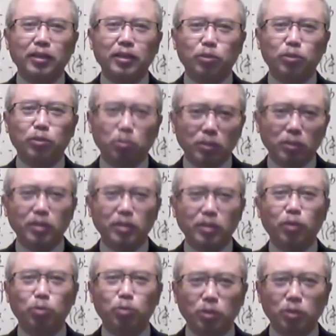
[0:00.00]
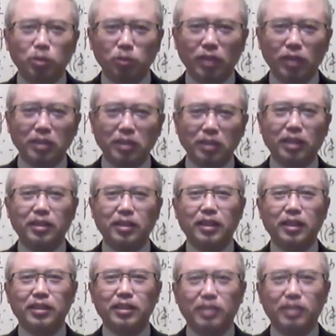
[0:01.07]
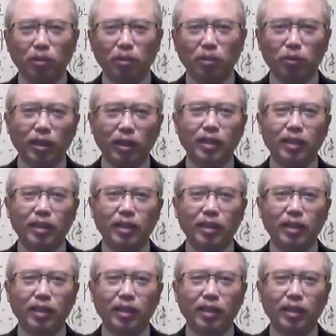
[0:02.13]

取名字叫宇宙结果呢，